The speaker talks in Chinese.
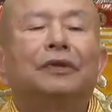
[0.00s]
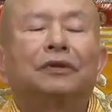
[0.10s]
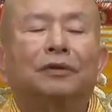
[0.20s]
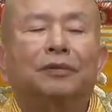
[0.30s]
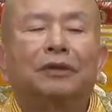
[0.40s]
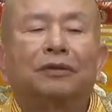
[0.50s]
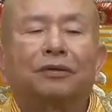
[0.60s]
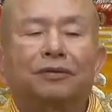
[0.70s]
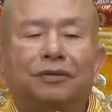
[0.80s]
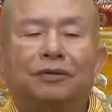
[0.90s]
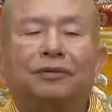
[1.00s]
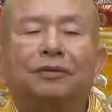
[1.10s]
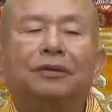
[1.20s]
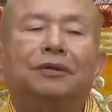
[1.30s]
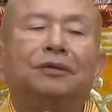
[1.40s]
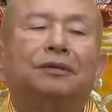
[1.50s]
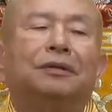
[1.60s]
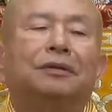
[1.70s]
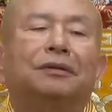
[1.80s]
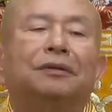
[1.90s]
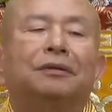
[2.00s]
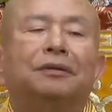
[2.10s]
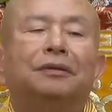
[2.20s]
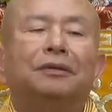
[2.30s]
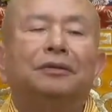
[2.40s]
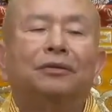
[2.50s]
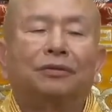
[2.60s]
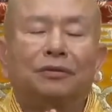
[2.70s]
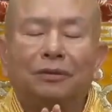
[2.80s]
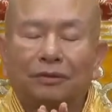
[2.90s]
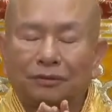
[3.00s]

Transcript: 什么叫做七俱胝？就是有